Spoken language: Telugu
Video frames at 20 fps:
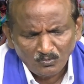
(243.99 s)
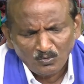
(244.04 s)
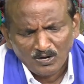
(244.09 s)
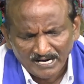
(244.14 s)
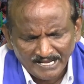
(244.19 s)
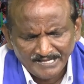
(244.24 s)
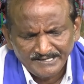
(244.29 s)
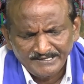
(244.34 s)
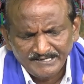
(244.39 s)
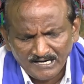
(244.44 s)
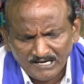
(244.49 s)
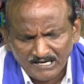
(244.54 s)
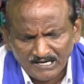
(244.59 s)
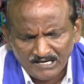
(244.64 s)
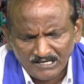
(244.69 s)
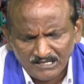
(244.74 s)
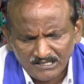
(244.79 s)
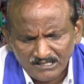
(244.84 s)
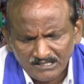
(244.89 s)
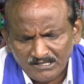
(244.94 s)
వాళ్ళ అయ్యా
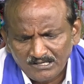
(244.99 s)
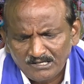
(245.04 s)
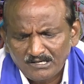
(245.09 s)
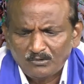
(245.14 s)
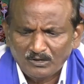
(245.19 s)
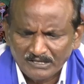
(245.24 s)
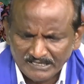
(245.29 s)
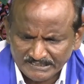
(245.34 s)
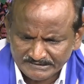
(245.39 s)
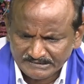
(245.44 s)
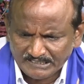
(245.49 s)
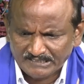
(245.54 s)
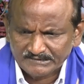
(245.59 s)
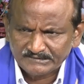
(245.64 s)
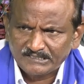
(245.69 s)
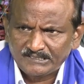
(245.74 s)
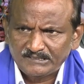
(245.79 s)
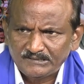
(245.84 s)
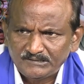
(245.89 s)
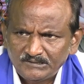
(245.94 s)
వాళ్ళ
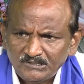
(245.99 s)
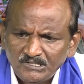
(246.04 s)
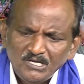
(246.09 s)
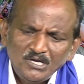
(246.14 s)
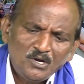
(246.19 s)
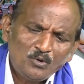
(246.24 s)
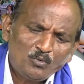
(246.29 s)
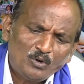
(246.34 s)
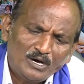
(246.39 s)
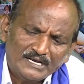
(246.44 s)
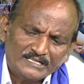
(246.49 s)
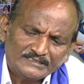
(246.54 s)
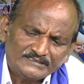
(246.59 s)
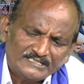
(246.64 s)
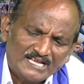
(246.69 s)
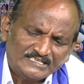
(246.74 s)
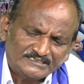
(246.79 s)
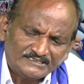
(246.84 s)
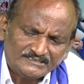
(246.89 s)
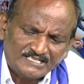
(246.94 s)
తాత వాళ్ళ
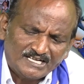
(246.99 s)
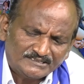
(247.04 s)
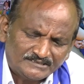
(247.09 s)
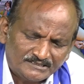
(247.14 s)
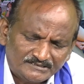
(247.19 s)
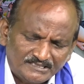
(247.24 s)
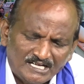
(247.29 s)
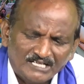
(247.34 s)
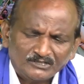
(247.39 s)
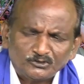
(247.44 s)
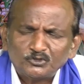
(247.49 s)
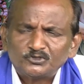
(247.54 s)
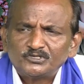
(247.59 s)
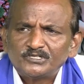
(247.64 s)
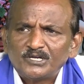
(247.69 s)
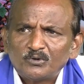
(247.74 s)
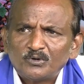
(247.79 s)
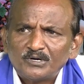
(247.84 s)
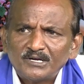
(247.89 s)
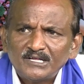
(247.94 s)
తాత తాత తాత
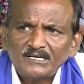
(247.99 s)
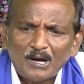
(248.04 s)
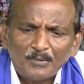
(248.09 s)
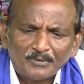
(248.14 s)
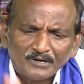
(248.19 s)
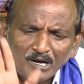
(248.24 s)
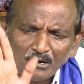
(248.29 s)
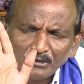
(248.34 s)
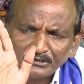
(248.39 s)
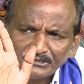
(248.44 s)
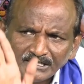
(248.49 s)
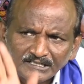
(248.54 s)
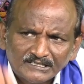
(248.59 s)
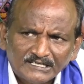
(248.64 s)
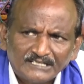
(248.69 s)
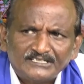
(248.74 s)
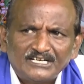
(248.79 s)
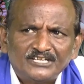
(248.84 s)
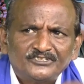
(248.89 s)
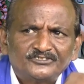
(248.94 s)
వచ్చినా కూడా అమరావతిని
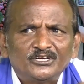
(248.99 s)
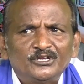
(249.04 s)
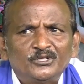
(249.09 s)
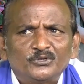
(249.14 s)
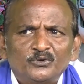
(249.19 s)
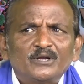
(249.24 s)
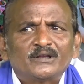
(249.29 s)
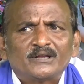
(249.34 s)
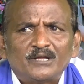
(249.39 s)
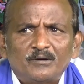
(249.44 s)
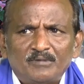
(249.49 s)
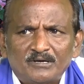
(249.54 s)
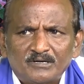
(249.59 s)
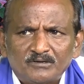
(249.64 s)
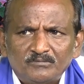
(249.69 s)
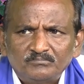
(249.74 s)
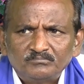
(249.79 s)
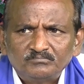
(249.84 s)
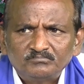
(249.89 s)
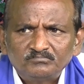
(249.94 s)
కదిలించలేరు అన్నాం
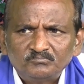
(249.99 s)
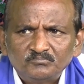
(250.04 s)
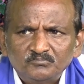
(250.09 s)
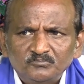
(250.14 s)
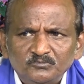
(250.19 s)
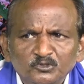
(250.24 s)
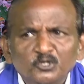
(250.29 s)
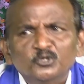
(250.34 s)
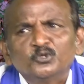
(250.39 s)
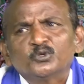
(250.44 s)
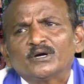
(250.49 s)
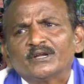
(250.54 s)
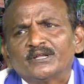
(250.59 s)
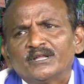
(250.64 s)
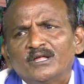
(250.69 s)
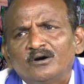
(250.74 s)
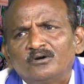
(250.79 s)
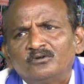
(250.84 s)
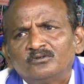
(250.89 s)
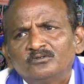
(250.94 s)
మనం
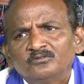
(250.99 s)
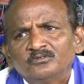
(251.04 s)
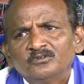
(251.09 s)
ఎందుకన్నాం